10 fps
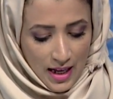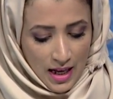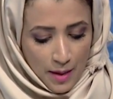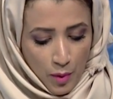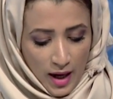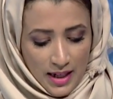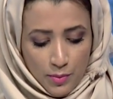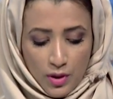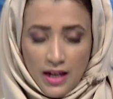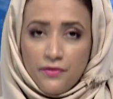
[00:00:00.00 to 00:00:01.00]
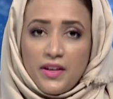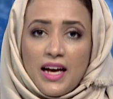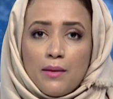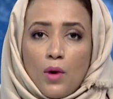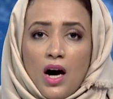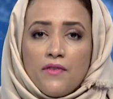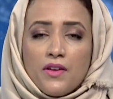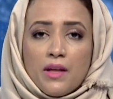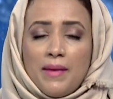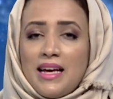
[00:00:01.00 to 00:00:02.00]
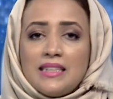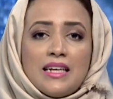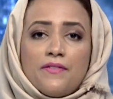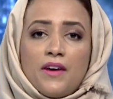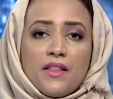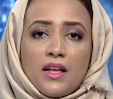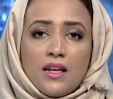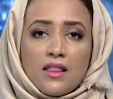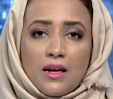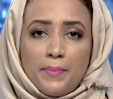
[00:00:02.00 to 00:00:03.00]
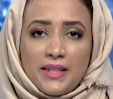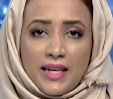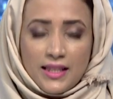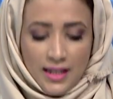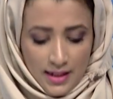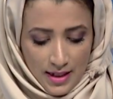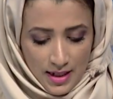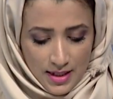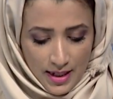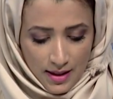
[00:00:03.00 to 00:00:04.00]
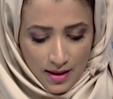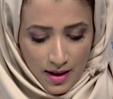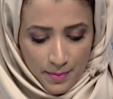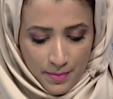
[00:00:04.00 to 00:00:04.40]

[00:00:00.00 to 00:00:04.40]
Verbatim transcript: المعلمون في المحافظه ما اهداف هذا الاضراب بدايه سيد طالب